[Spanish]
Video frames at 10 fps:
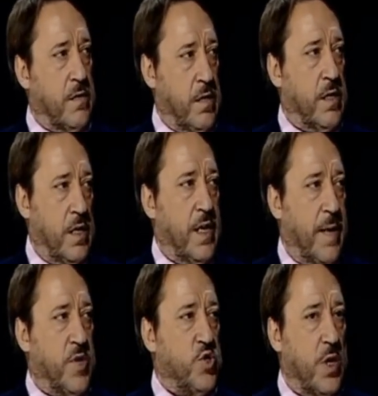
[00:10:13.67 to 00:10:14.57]

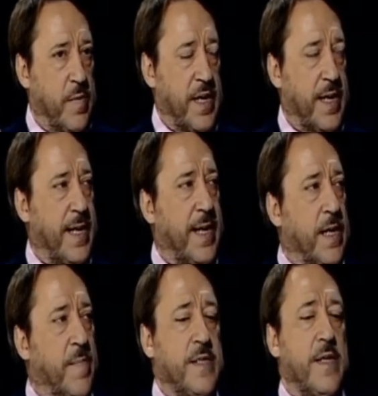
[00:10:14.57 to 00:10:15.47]
en, la península ibérica, el
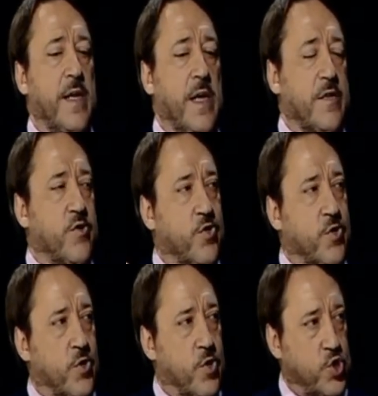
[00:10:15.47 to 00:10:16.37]
alemán,
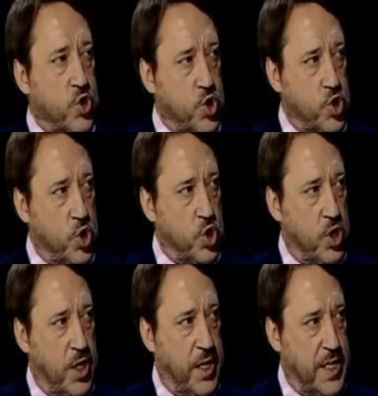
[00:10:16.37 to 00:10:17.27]
nos,
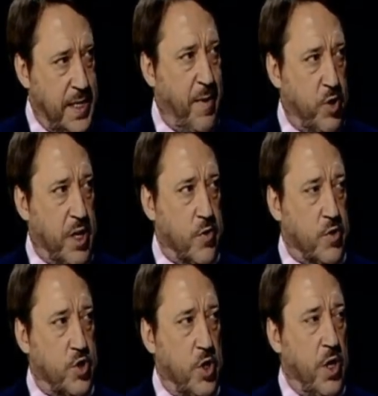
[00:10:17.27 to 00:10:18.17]
mm, estaba con
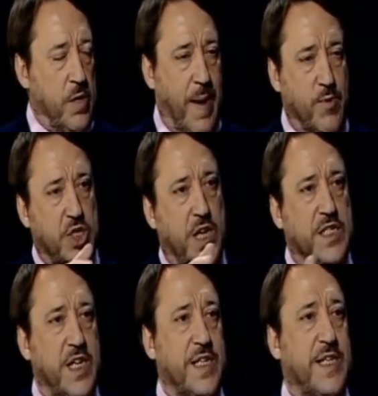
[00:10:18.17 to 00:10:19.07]
ellos. en octubre, Vamos,
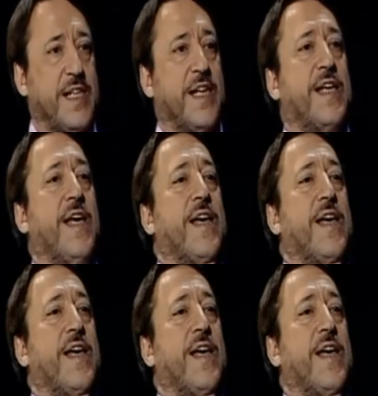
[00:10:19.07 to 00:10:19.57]
en octubre del